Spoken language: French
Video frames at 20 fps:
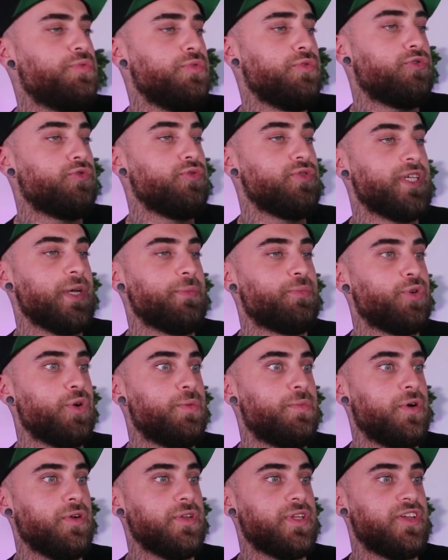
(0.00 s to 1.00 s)
but, tout
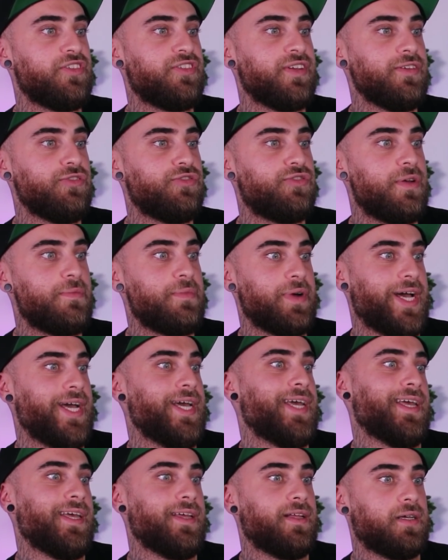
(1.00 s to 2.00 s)
simplement, déjà,
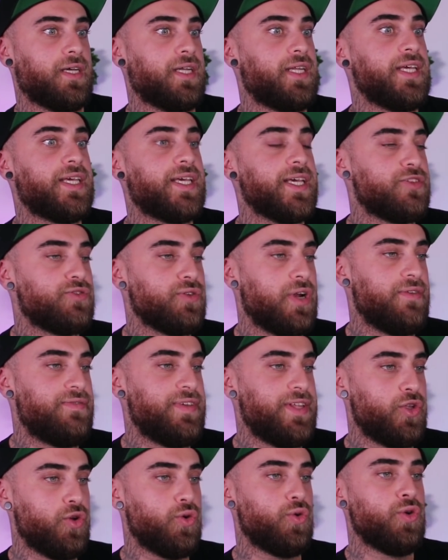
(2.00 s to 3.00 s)
j'aimerais cliquer sur la
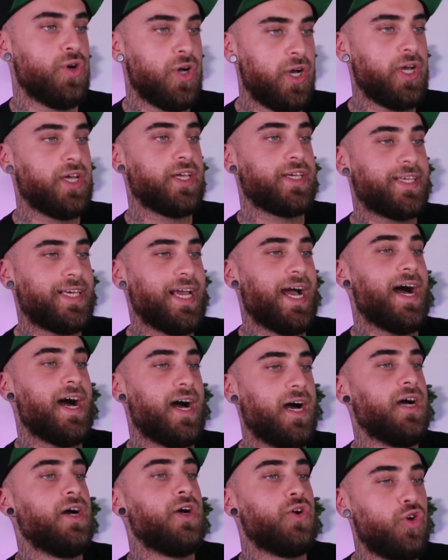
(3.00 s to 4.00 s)
vidéo
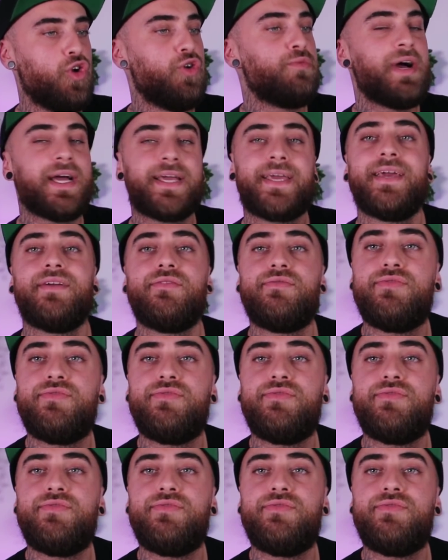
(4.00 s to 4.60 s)
car le Mac est